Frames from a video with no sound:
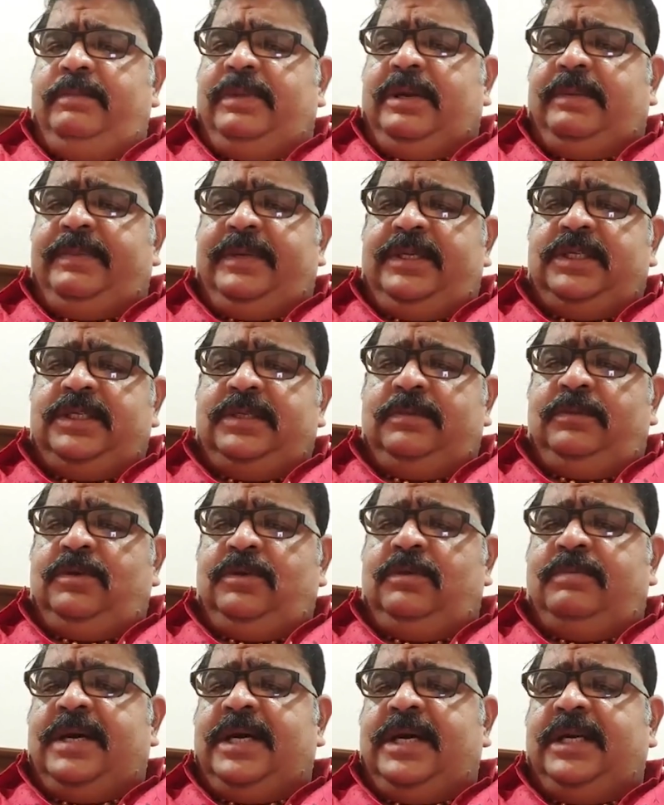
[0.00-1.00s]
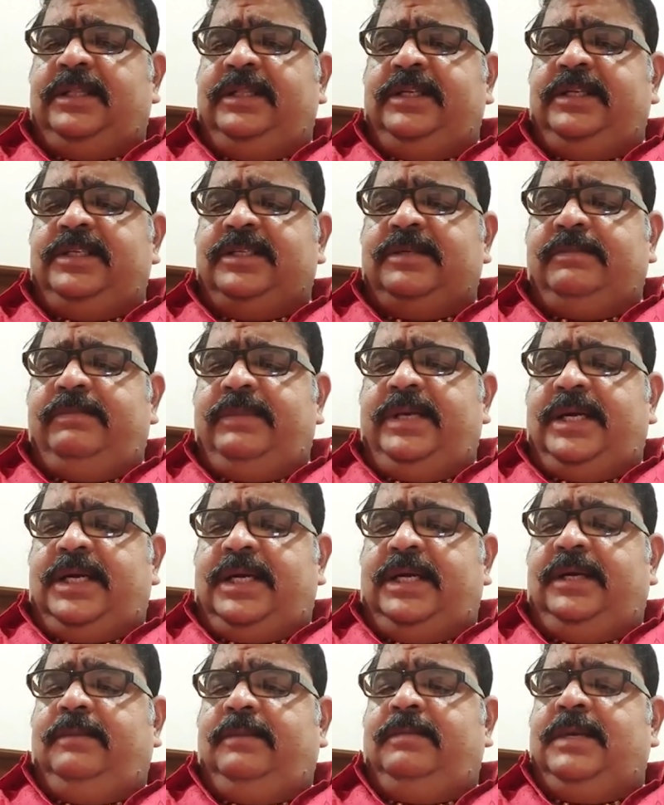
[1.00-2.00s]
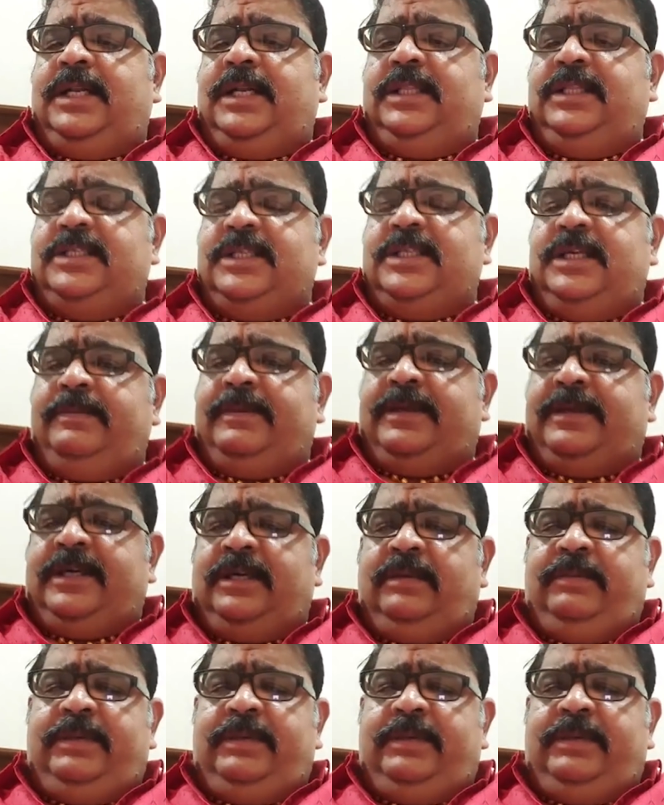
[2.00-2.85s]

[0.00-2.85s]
అరబ్ కంట్రీస్ చాలా తీవ్రంగా